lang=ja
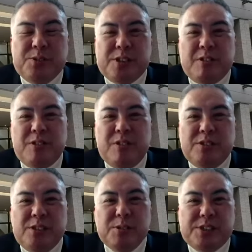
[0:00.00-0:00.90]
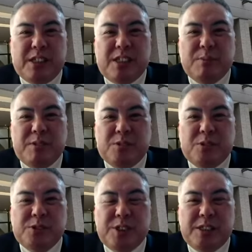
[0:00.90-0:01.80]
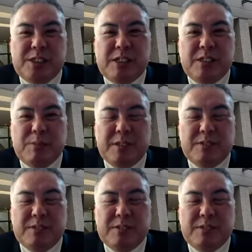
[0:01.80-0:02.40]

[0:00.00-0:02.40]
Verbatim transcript: たぬき親父でも真田丸の突撃、真田丸